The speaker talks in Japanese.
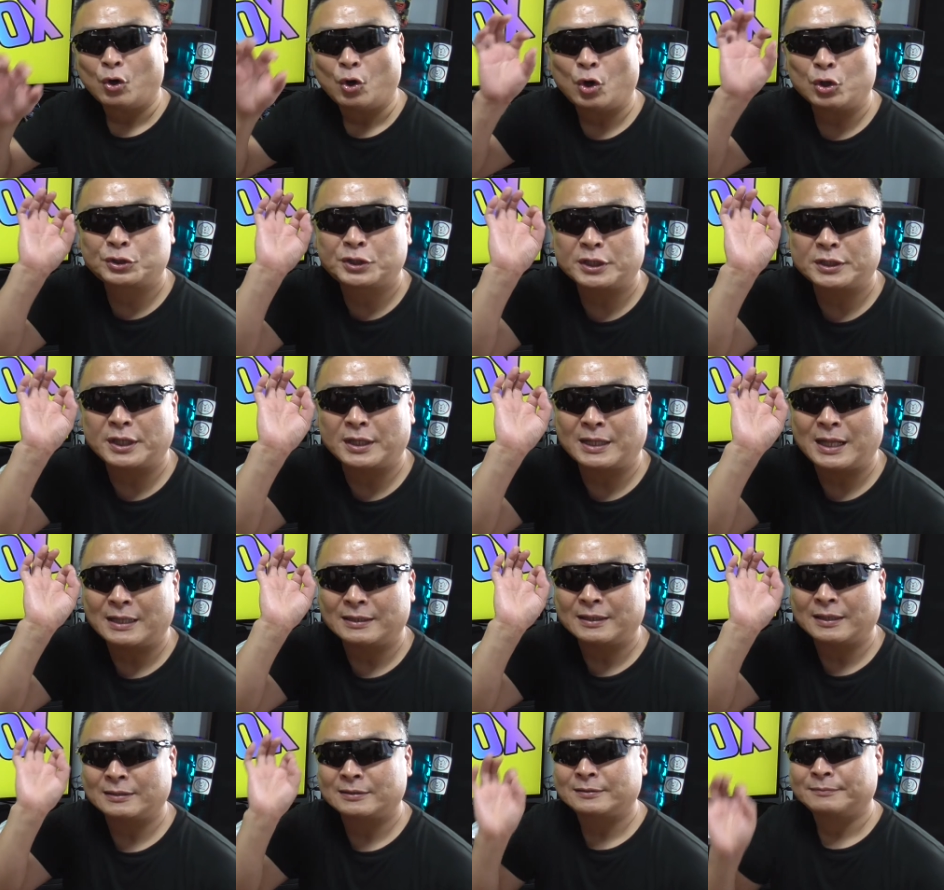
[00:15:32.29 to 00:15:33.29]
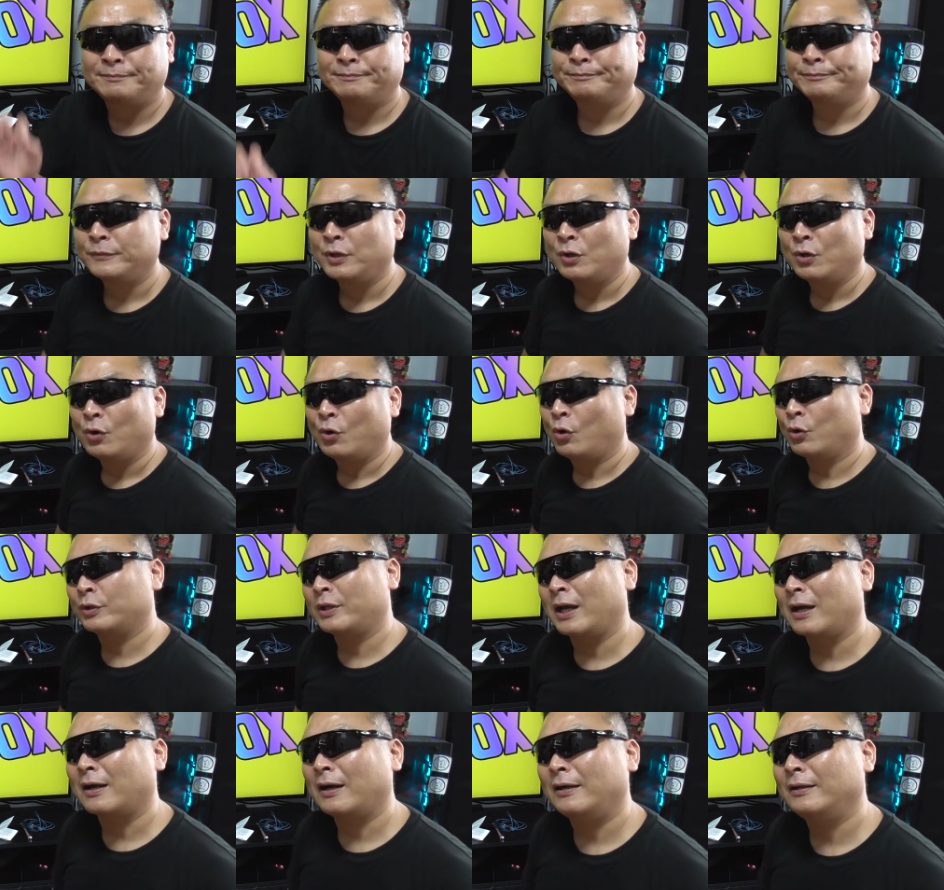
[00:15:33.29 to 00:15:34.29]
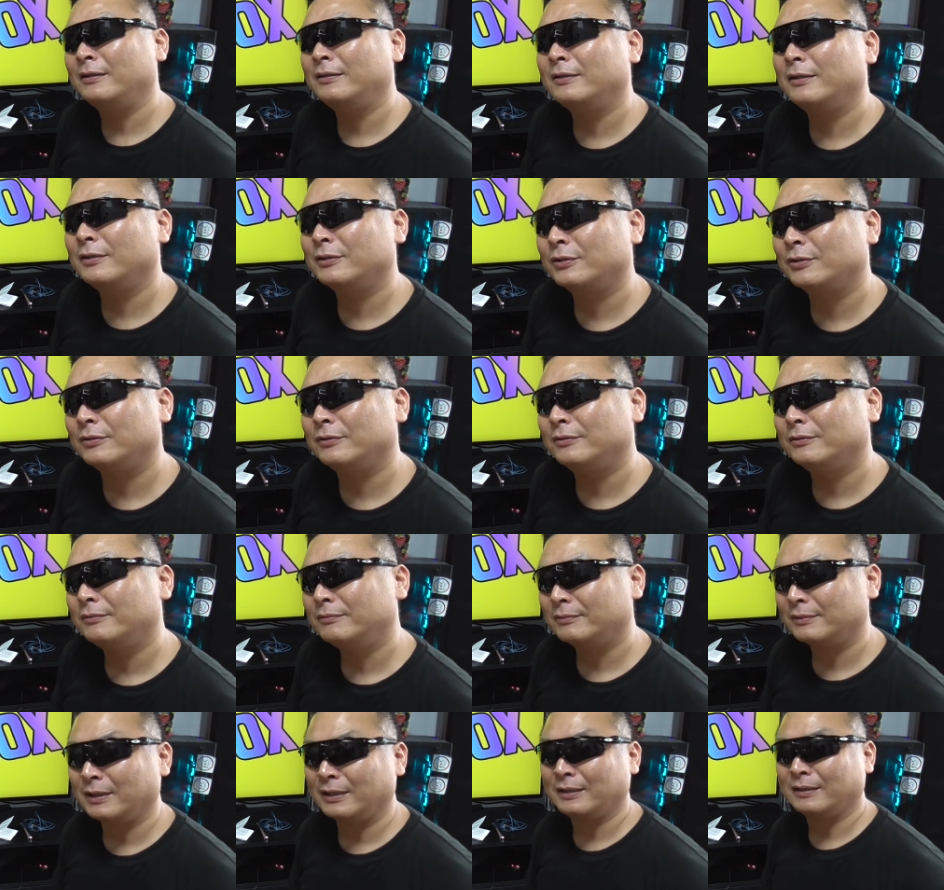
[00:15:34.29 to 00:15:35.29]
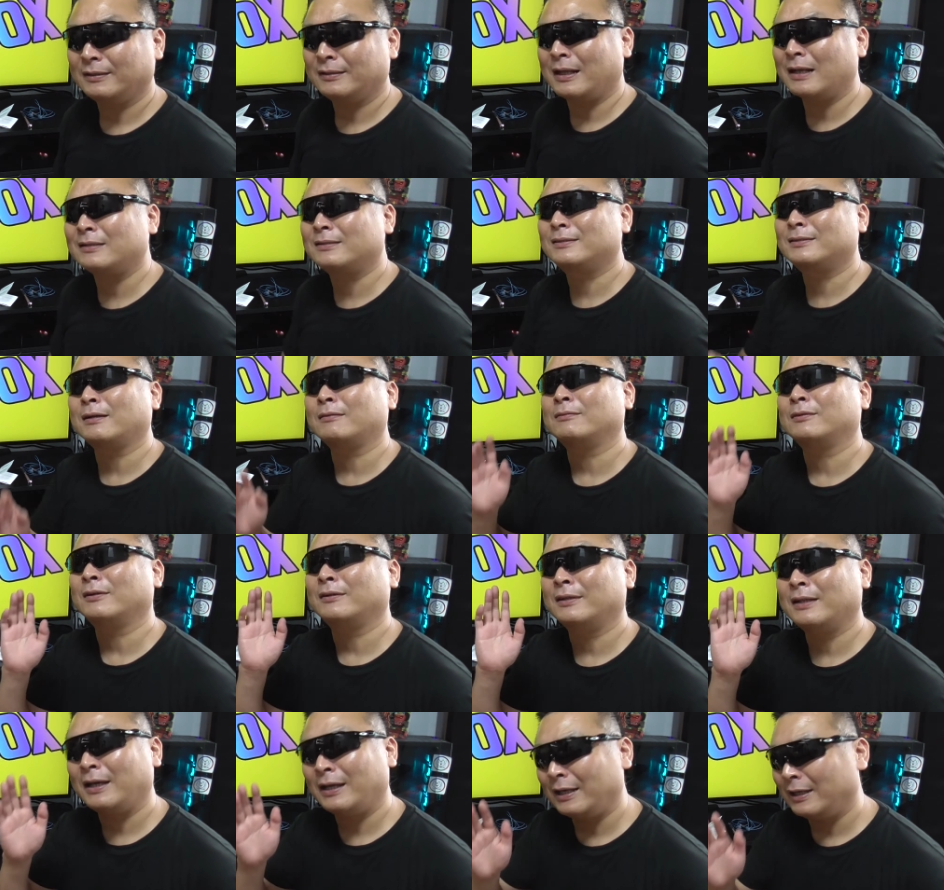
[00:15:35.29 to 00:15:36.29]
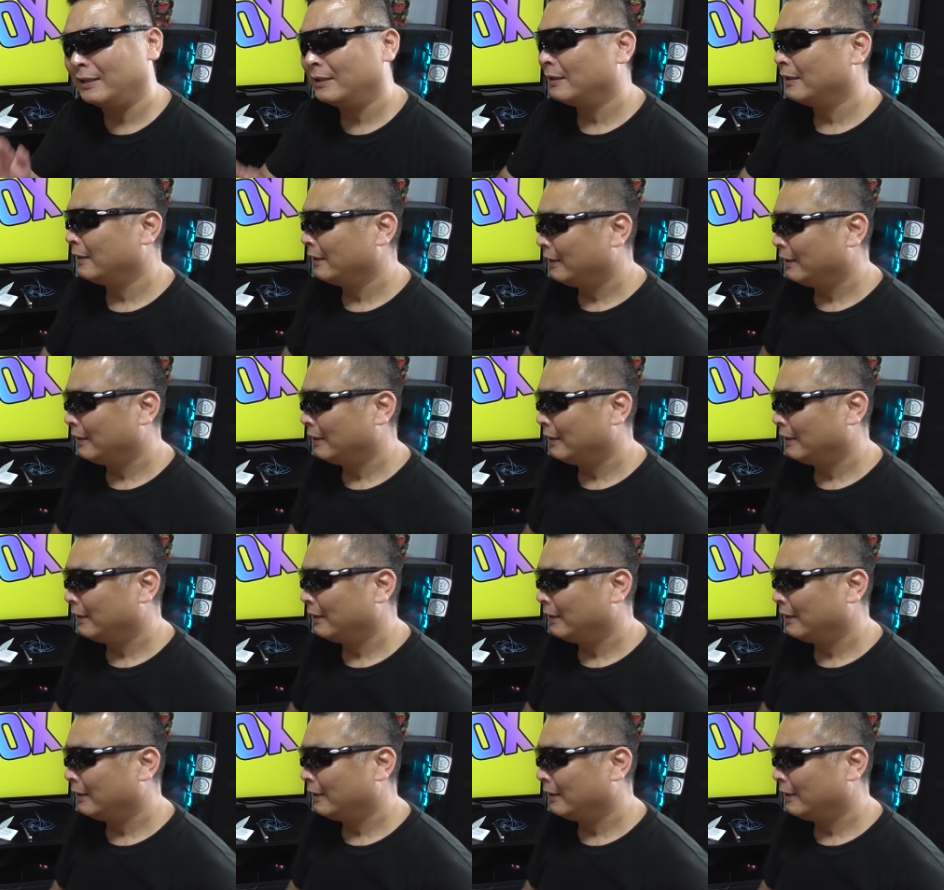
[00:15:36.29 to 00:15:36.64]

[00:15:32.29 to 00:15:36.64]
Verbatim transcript: おじいじなんですお高いんでしょうってなっちゃうんだよね